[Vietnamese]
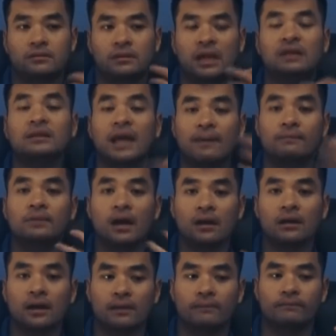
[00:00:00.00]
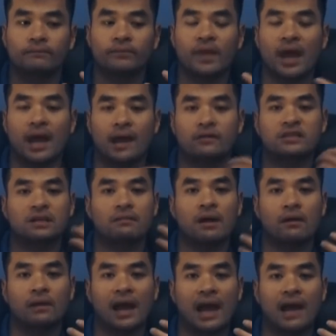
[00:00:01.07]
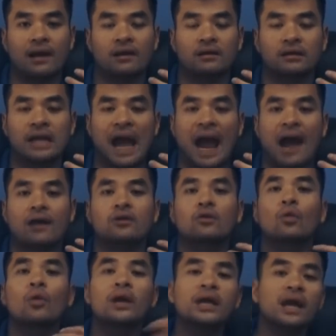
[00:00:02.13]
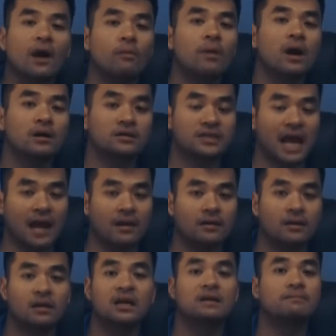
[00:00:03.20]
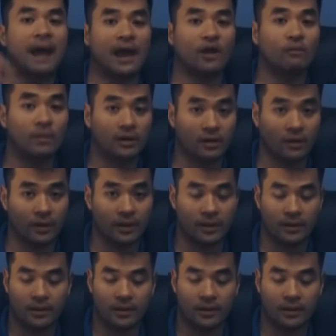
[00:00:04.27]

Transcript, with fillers: cái tiềm thức á, Elzabel là đã quý ông hơn sẵn người mẹ của mình rồi